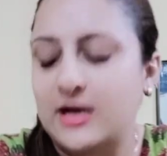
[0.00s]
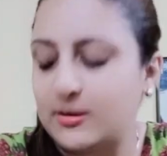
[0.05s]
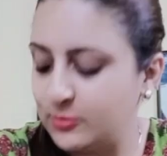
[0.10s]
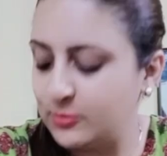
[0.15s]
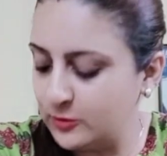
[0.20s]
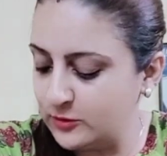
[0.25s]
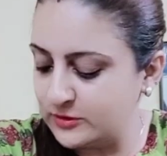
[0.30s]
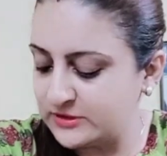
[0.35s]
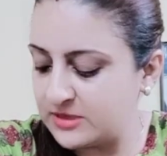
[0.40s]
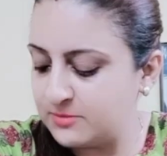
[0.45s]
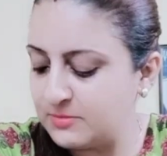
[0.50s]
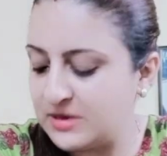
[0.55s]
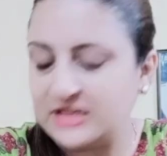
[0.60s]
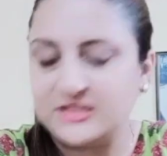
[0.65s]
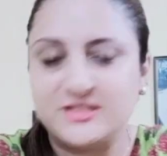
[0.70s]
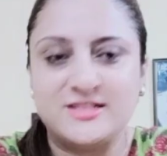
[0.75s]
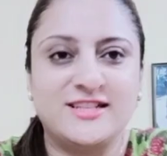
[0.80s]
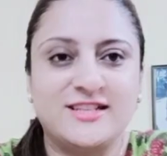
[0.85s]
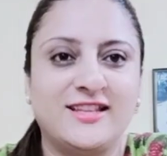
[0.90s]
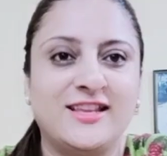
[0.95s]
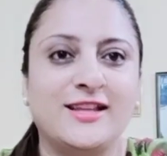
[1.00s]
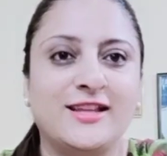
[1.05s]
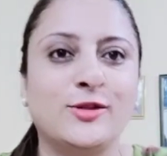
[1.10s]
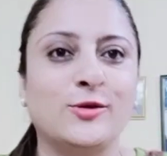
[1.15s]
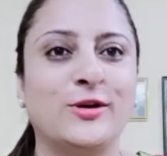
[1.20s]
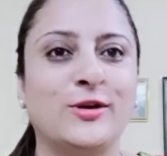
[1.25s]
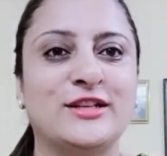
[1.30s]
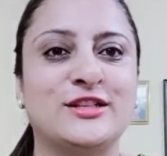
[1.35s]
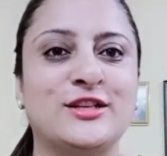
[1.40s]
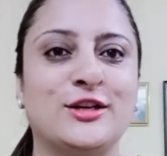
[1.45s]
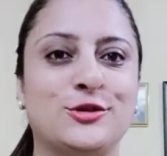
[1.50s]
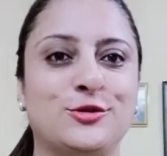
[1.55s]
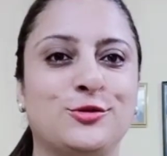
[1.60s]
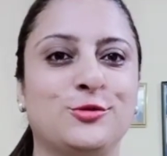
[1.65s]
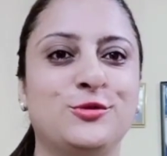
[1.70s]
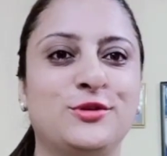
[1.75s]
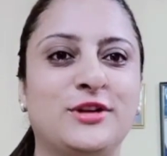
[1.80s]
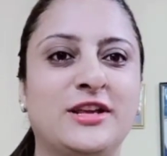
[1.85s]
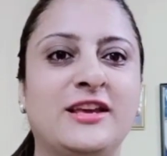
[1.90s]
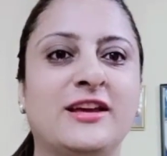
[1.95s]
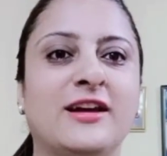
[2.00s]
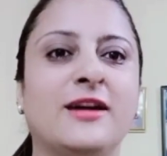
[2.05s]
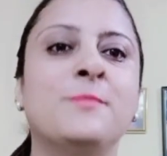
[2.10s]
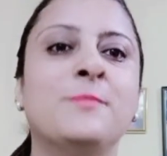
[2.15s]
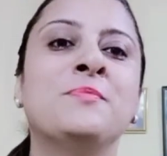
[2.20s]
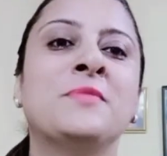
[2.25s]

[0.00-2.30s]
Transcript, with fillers: आप लोगों से बातचीत की थोड़ा सा शूट किया